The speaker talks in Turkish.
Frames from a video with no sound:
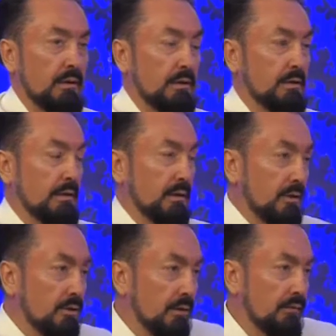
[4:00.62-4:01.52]
hadisine
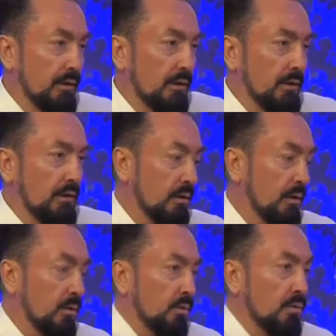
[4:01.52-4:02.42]
karşı da fitnedir.
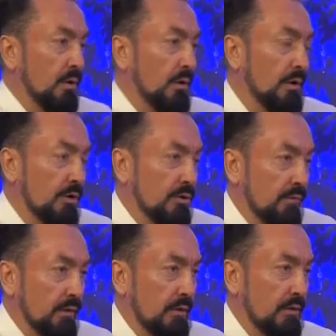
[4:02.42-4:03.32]
Kur'an'a karşı da
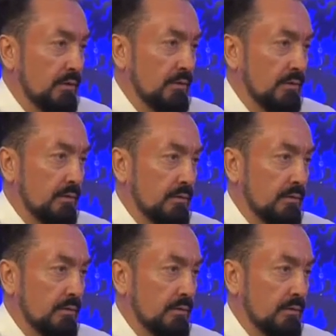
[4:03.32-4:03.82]
fitnedir.